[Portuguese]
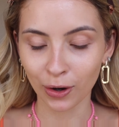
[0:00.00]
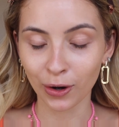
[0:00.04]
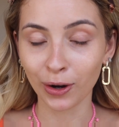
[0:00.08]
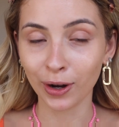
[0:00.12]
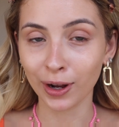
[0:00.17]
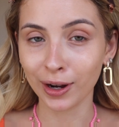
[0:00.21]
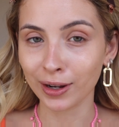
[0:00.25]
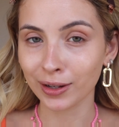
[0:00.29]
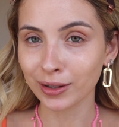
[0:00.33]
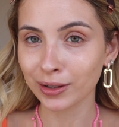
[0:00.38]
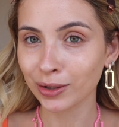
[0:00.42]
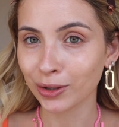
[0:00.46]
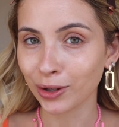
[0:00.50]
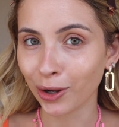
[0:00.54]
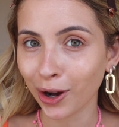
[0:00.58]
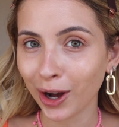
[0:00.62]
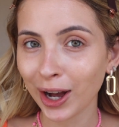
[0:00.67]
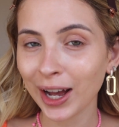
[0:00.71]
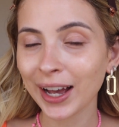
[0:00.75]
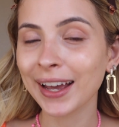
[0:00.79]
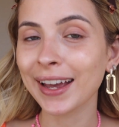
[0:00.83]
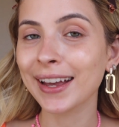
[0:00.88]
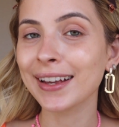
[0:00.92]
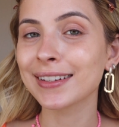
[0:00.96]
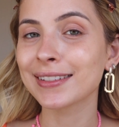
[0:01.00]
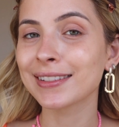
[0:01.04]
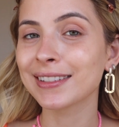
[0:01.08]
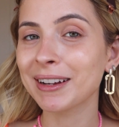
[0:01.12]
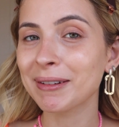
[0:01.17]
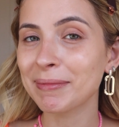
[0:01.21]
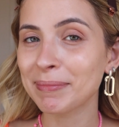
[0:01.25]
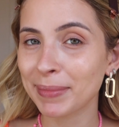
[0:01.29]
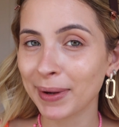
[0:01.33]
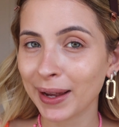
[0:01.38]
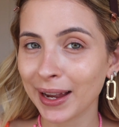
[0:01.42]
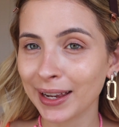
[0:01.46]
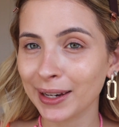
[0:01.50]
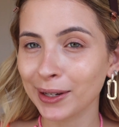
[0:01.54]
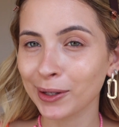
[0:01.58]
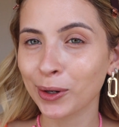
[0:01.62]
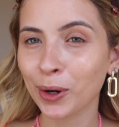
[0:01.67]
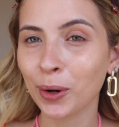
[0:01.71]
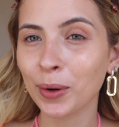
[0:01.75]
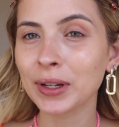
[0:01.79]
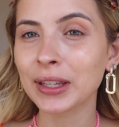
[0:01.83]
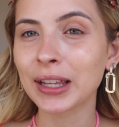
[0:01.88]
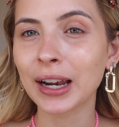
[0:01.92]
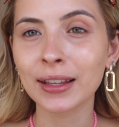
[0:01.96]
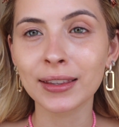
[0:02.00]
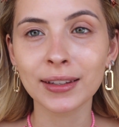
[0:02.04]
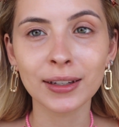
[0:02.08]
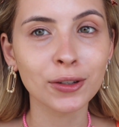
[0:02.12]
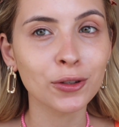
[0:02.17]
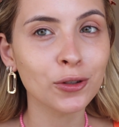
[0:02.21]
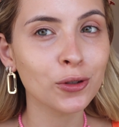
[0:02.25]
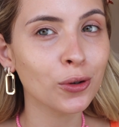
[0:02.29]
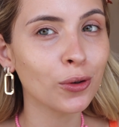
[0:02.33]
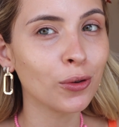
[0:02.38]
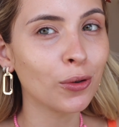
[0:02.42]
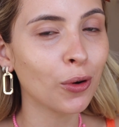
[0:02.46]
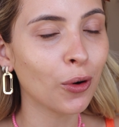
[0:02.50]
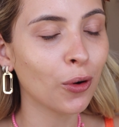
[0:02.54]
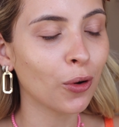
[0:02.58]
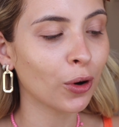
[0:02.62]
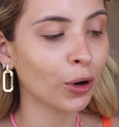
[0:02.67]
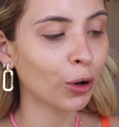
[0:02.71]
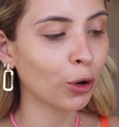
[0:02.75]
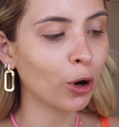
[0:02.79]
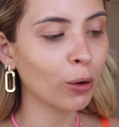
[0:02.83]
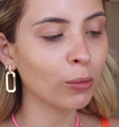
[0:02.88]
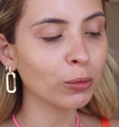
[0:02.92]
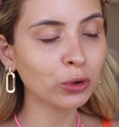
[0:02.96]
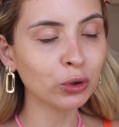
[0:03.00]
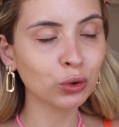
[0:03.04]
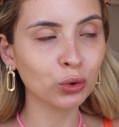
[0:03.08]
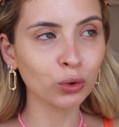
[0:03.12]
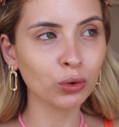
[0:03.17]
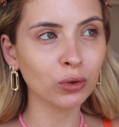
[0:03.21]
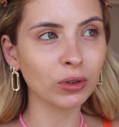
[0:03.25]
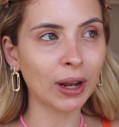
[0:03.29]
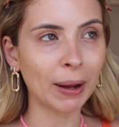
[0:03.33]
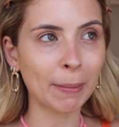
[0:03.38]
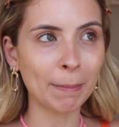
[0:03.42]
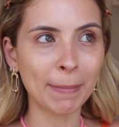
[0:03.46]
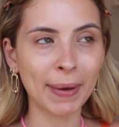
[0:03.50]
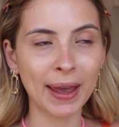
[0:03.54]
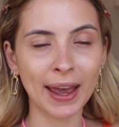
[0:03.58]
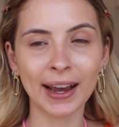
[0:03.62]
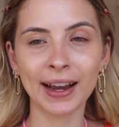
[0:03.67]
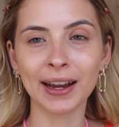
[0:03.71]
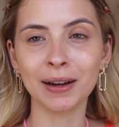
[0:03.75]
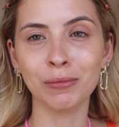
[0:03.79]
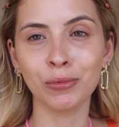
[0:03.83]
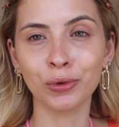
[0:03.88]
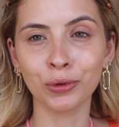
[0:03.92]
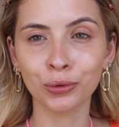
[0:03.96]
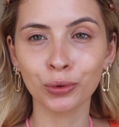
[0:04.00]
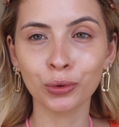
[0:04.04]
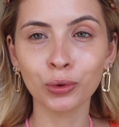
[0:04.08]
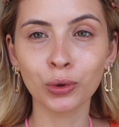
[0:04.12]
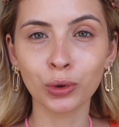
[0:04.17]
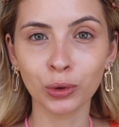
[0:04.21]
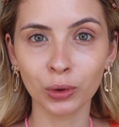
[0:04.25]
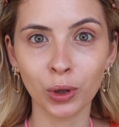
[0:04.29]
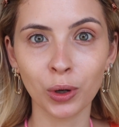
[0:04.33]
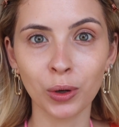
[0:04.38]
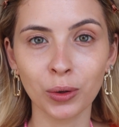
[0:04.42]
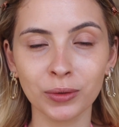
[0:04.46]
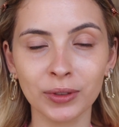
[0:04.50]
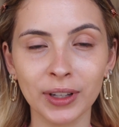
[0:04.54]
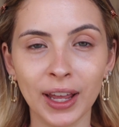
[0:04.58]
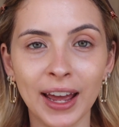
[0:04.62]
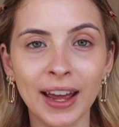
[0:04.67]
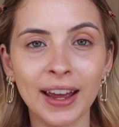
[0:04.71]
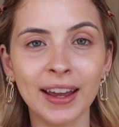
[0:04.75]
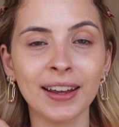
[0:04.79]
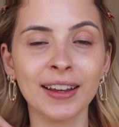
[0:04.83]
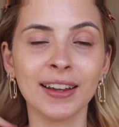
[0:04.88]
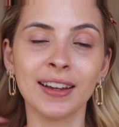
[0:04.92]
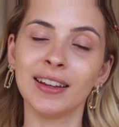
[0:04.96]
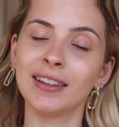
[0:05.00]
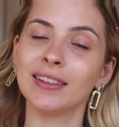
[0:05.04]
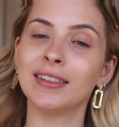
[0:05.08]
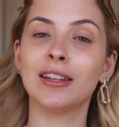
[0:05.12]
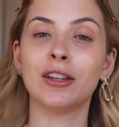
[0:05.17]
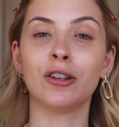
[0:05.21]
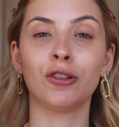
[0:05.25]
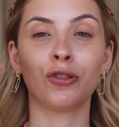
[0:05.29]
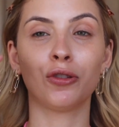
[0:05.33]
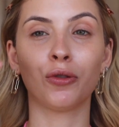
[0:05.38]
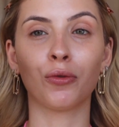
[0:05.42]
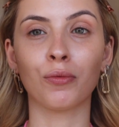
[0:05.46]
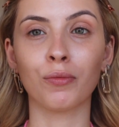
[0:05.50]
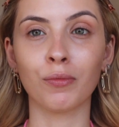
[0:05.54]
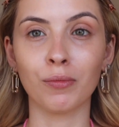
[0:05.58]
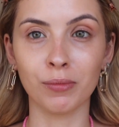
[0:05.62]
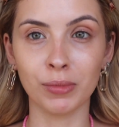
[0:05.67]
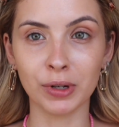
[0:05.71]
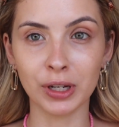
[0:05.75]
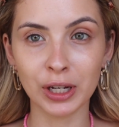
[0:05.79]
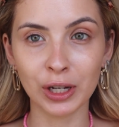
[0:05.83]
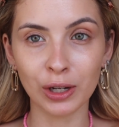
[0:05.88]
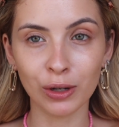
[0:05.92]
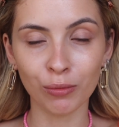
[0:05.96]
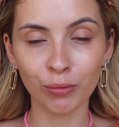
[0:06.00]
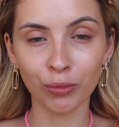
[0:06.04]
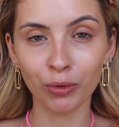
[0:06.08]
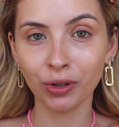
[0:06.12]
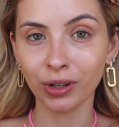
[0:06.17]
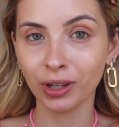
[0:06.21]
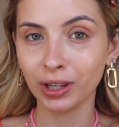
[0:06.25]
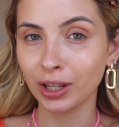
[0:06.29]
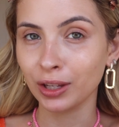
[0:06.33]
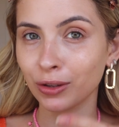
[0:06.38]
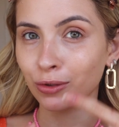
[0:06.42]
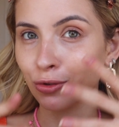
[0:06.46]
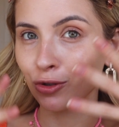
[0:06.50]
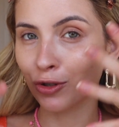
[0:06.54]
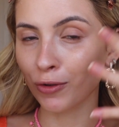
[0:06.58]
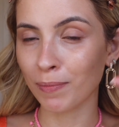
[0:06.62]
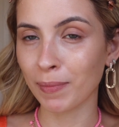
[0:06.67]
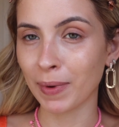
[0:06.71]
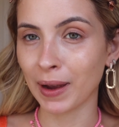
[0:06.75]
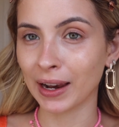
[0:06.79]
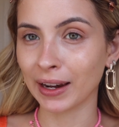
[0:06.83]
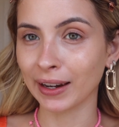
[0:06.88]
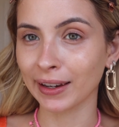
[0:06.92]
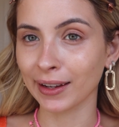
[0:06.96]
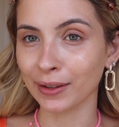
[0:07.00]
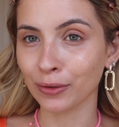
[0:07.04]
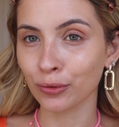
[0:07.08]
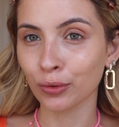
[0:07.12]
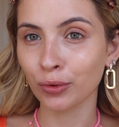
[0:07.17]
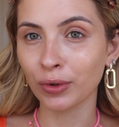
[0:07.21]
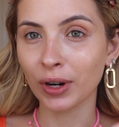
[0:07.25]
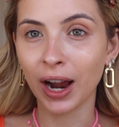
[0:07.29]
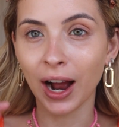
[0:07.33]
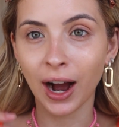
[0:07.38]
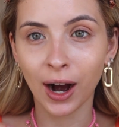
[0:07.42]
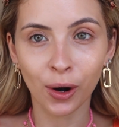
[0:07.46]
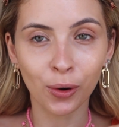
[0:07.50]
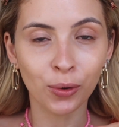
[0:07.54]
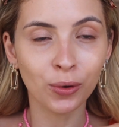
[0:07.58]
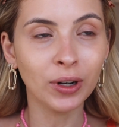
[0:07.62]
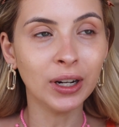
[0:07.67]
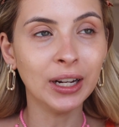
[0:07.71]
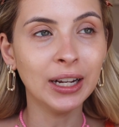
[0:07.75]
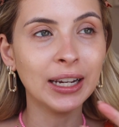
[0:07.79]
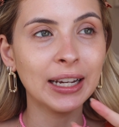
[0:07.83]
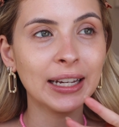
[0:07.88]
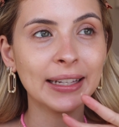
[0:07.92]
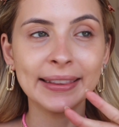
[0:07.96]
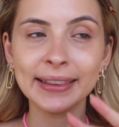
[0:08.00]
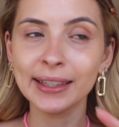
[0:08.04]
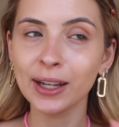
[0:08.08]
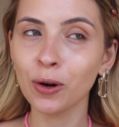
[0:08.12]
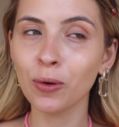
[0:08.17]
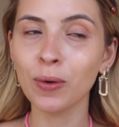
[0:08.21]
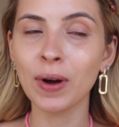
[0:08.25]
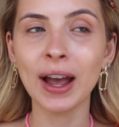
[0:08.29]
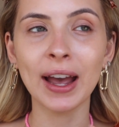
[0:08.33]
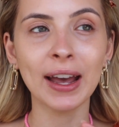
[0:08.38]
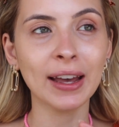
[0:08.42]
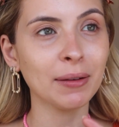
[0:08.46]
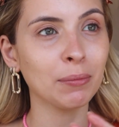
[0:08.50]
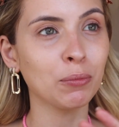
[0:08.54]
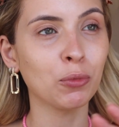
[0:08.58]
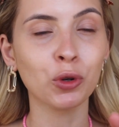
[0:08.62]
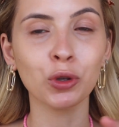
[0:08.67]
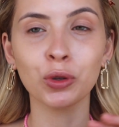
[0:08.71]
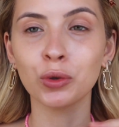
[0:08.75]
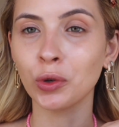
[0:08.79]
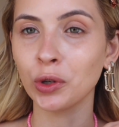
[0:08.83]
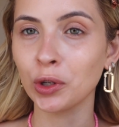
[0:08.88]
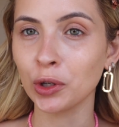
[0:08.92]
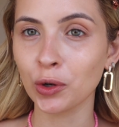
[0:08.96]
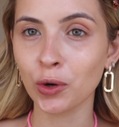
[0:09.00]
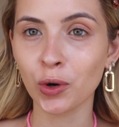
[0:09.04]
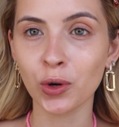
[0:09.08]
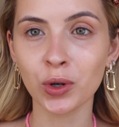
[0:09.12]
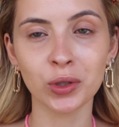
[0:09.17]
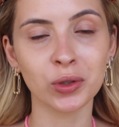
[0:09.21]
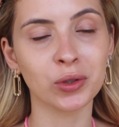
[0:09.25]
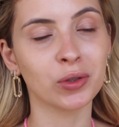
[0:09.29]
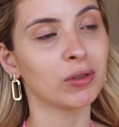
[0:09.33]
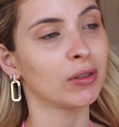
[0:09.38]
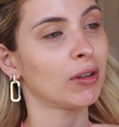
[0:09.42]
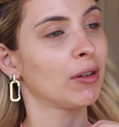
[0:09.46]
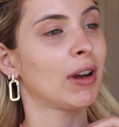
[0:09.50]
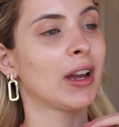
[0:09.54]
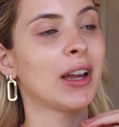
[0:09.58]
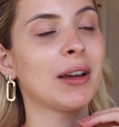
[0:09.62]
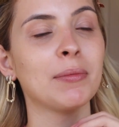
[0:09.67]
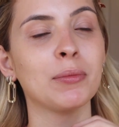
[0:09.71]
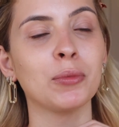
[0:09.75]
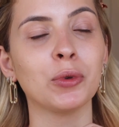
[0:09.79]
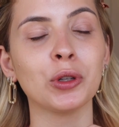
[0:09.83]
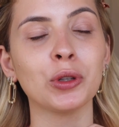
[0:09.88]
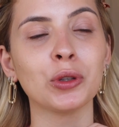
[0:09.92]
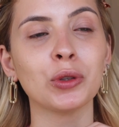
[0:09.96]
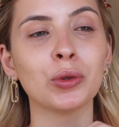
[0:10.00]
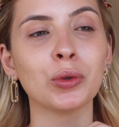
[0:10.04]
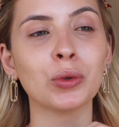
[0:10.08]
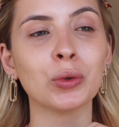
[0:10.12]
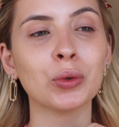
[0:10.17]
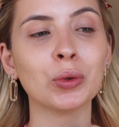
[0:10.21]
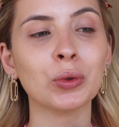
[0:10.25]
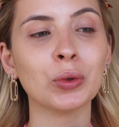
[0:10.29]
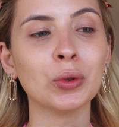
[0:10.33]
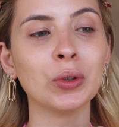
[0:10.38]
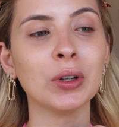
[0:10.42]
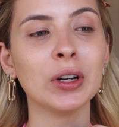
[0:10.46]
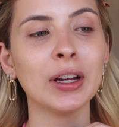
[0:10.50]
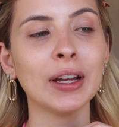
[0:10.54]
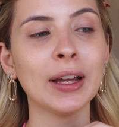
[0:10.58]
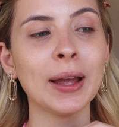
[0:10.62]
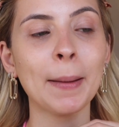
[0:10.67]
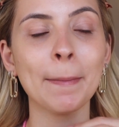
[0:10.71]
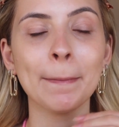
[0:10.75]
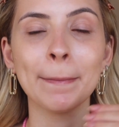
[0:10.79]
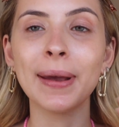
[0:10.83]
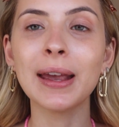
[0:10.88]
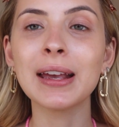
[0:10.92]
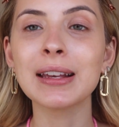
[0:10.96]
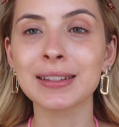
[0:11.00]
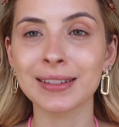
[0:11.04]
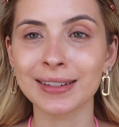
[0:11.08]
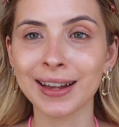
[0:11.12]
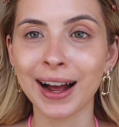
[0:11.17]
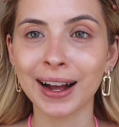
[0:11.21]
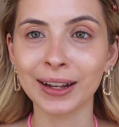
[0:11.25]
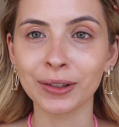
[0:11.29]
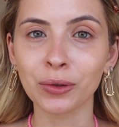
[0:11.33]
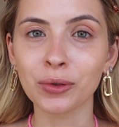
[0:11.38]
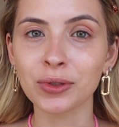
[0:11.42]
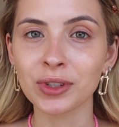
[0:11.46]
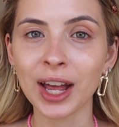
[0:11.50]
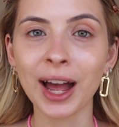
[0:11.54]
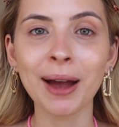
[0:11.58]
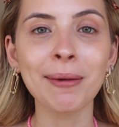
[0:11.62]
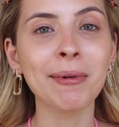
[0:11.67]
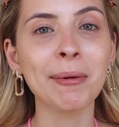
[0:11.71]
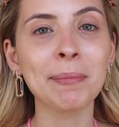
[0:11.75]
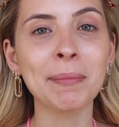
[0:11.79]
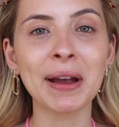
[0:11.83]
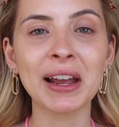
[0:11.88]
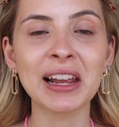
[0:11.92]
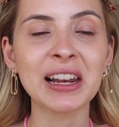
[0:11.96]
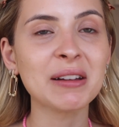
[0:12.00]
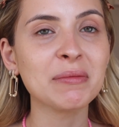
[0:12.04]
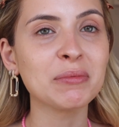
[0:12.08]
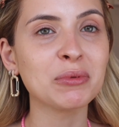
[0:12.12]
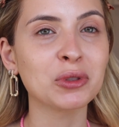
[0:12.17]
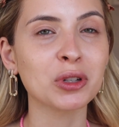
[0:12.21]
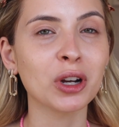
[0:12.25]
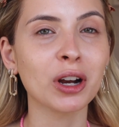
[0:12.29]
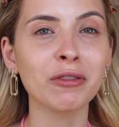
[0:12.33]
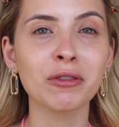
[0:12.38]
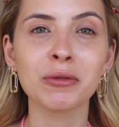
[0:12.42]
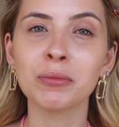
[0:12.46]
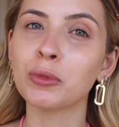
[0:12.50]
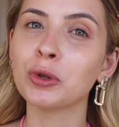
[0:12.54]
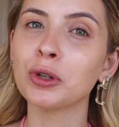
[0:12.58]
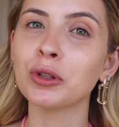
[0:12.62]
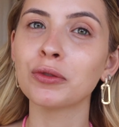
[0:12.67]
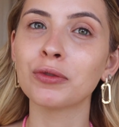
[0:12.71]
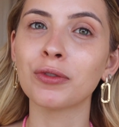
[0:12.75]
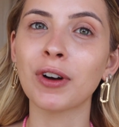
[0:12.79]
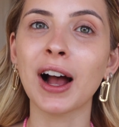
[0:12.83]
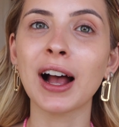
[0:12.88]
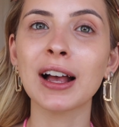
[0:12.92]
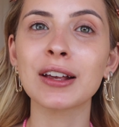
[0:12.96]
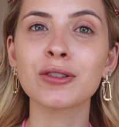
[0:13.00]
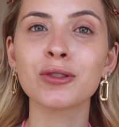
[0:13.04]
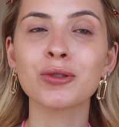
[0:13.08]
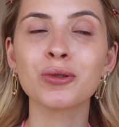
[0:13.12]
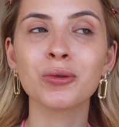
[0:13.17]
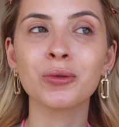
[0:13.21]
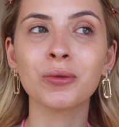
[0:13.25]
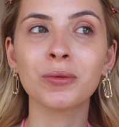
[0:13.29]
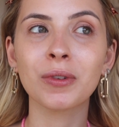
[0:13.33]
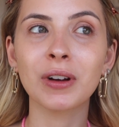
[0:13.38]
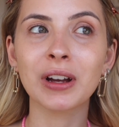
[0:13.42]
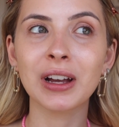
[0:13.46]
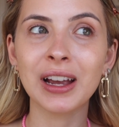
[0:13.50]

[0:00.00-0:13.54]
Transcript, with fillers: Olha só, essa é a pele com hidratante com cor. Como tudo na Beca, é muito glow, né? deixa um brilho bonito de pele natural. Não é muito oleoso, não é muito pesado, sabe? A pele absorve muito fácil.